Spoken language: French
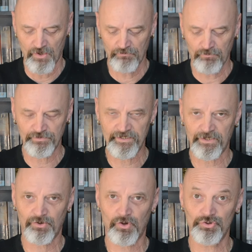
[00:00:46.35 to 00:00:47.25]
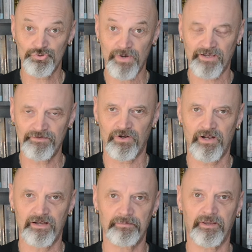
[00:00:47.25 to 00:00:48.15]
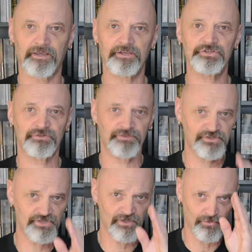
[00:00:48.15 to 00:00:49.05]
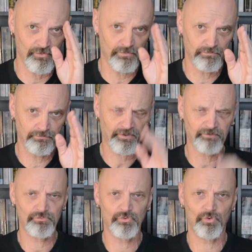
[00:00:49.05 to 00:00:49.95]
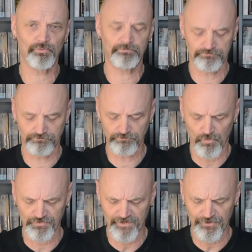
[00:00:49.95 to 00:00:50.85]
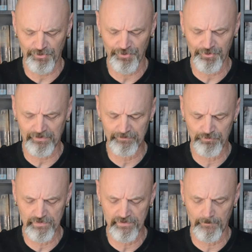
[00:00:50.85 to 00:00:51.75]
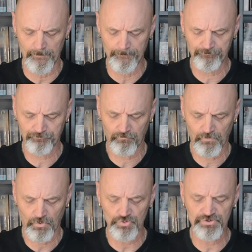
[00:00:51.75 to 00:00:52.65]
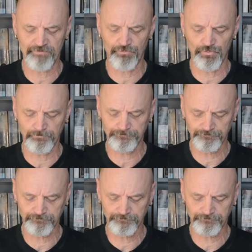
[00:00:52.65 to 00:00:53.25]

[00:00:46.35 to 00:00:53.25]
Faut vous dire que quand je suis arrivé dans la librairie, j'avais déjà euh, prévu euh, mon secteur, et puis euh, quand je l'ai vu,